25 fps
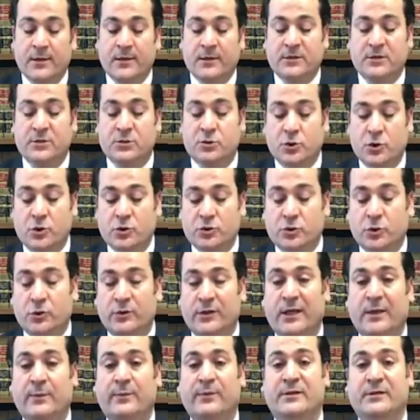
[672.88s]
Şimdi şöyle
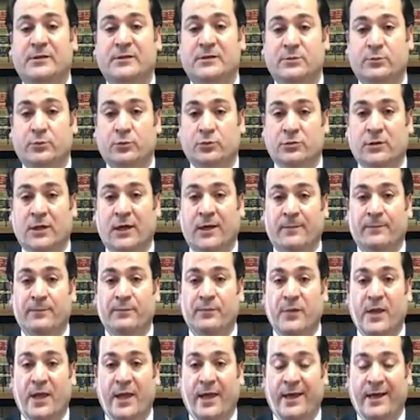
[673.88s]
söyleyebiliriz burada.
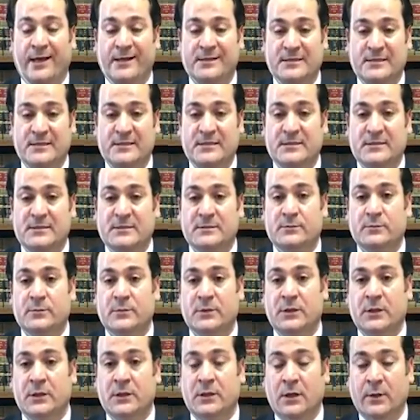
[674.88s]
Eğer siz
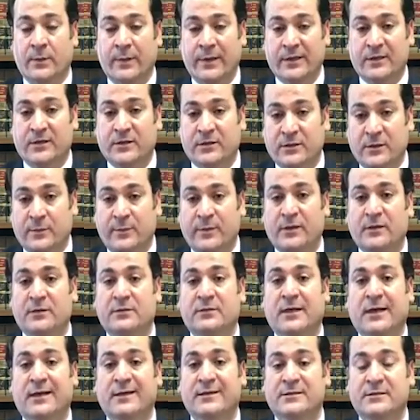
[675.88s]
e, Amerika'da bir
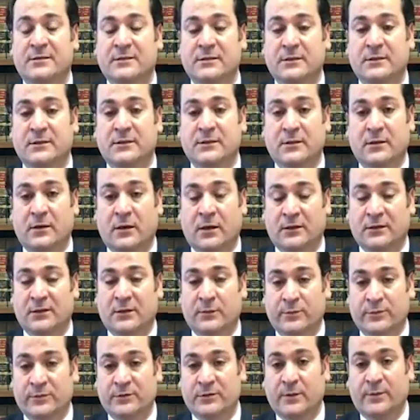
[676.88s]
terzilik
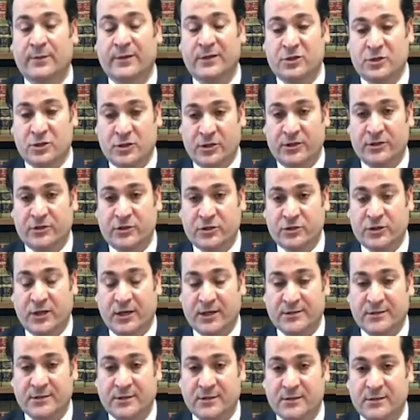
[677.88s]
anlamında bir iş yeri
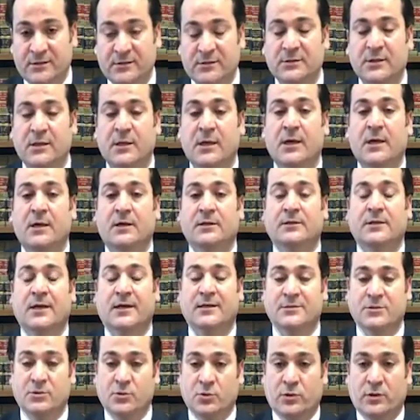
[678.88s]
açacaksınız,
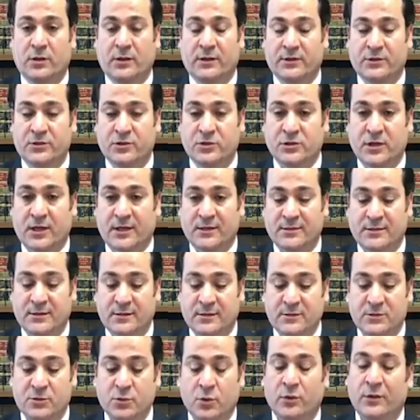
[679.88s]
terzi dükkanı
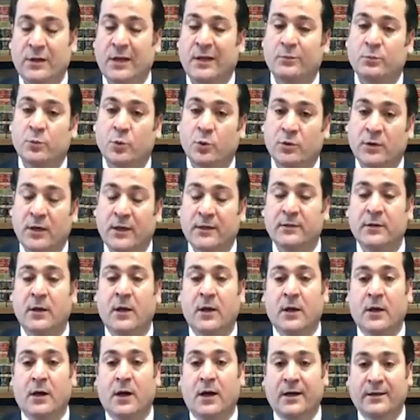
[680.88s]
açacaksınız. Önemli olan
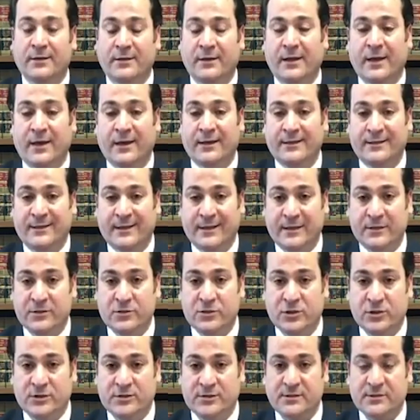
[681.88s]
hangi eyalete
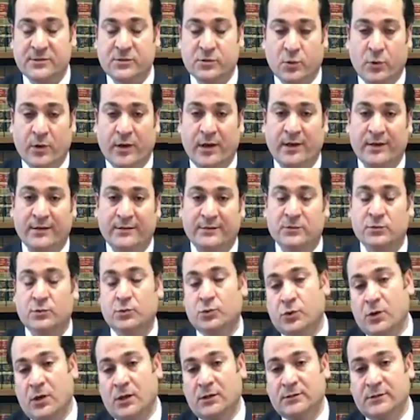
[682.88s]
geleceksiniz, o eyaletin
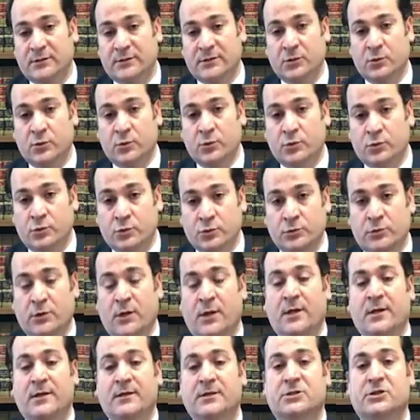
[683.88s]
kurallarına uygun
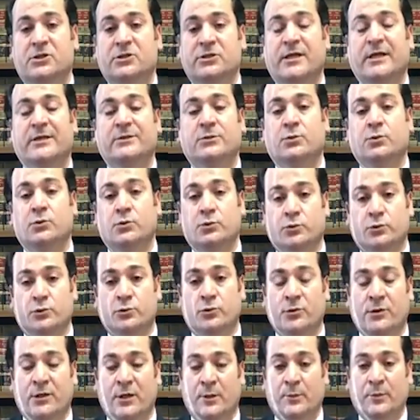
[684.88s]
şirket
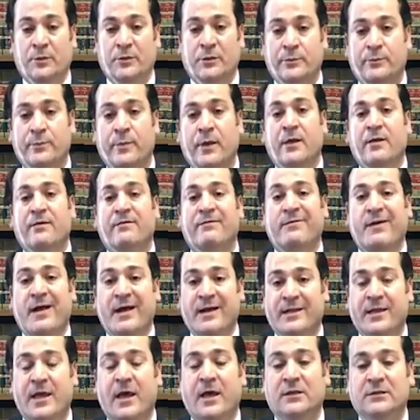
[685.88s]
kuruluşunun yapılıp
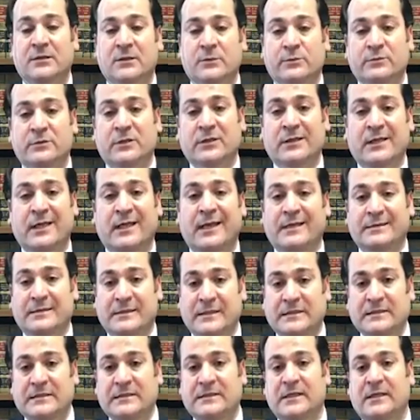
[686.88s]
vergi anlamında
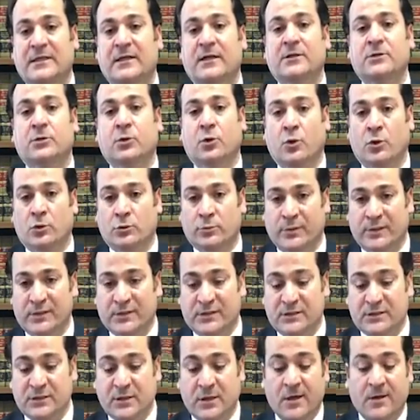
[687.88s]
gerekli izinleri alıyor
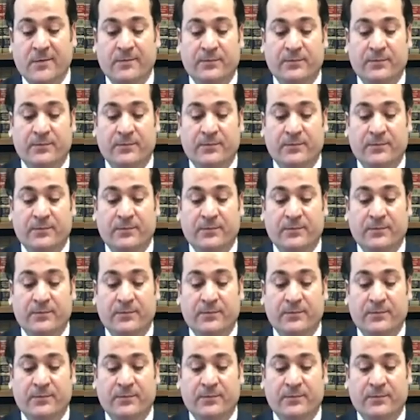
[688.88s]
olmanız.